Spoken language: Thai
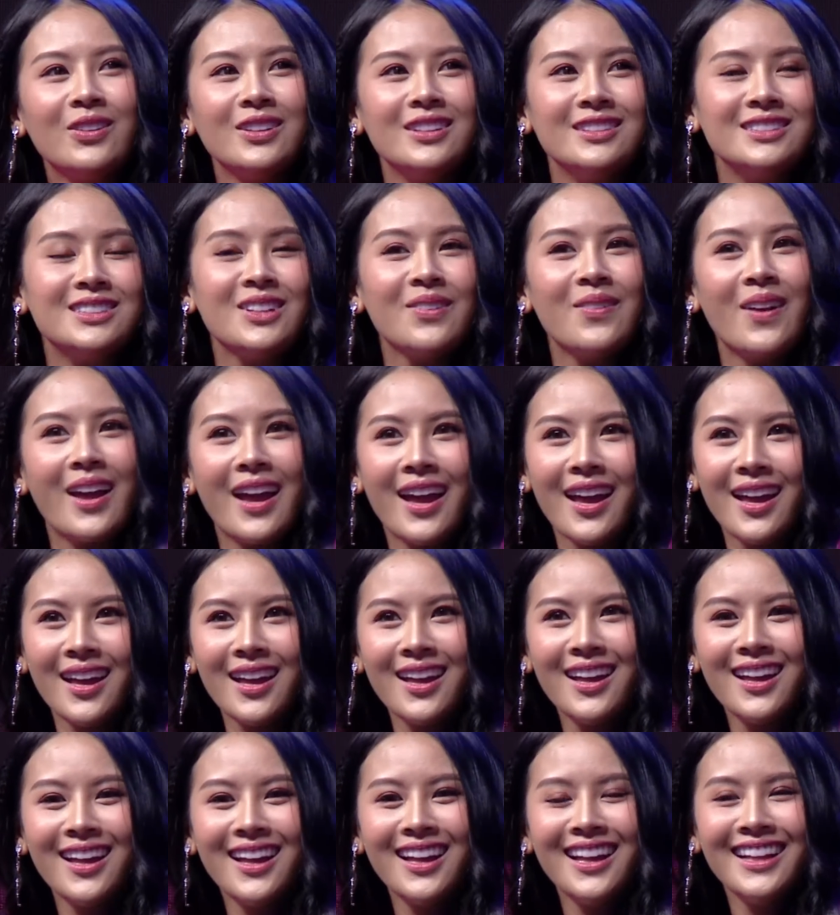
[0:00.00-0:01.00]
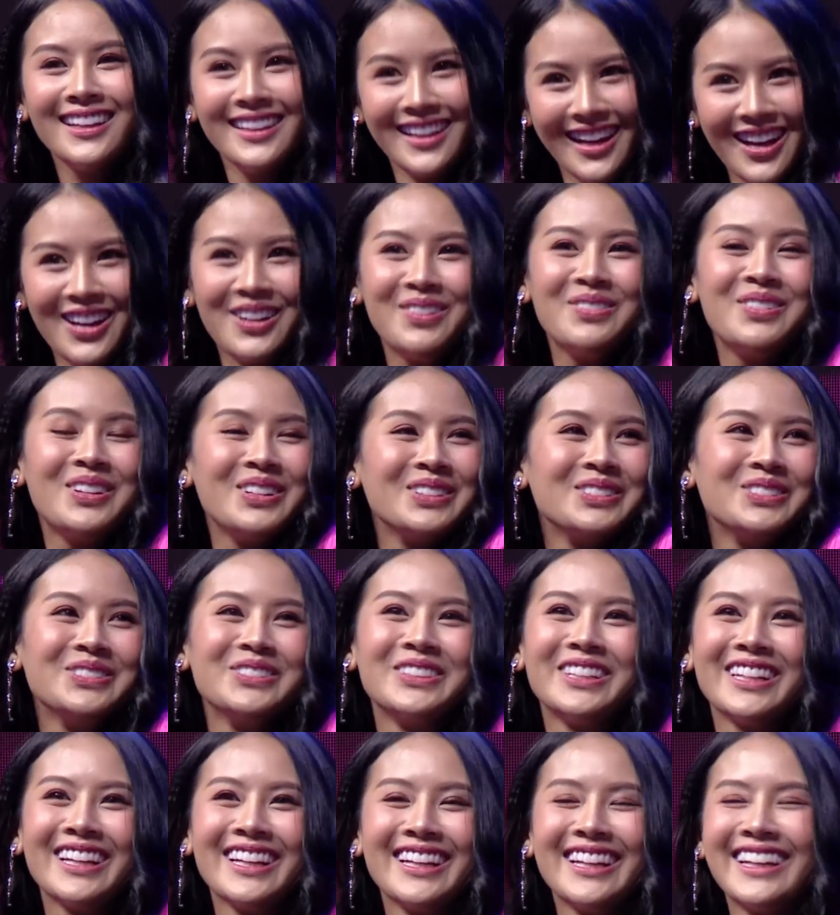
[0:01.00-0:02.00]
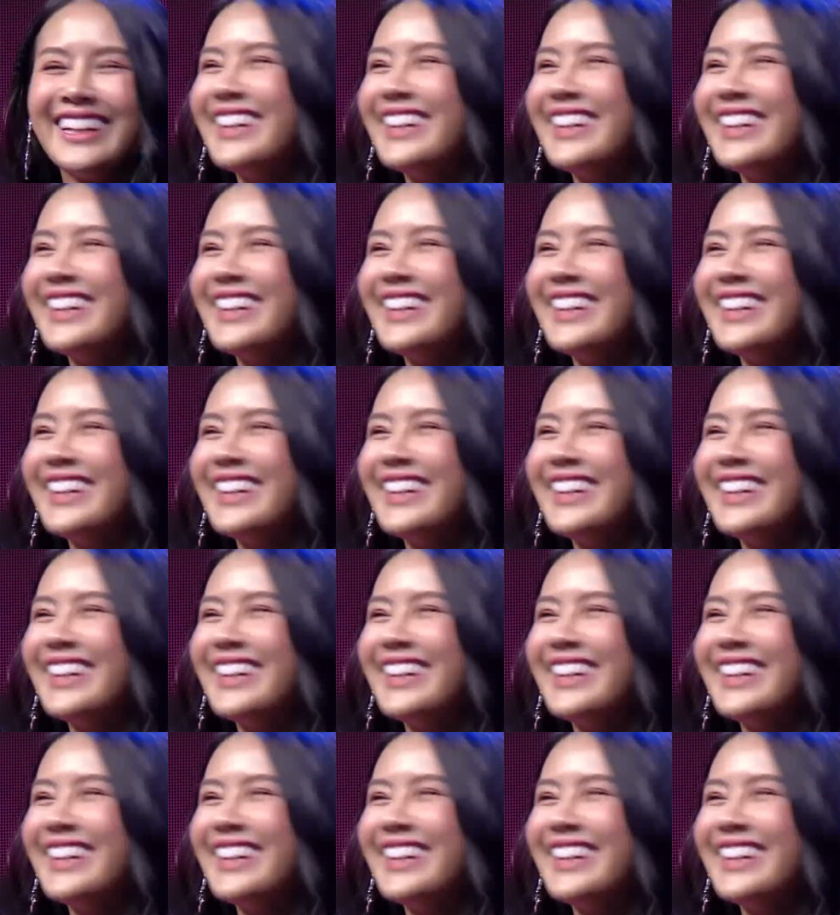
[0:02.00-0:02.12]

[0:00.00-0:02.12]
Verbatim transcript: นอื่นใช่ไหมแต่เขามองหนูนะ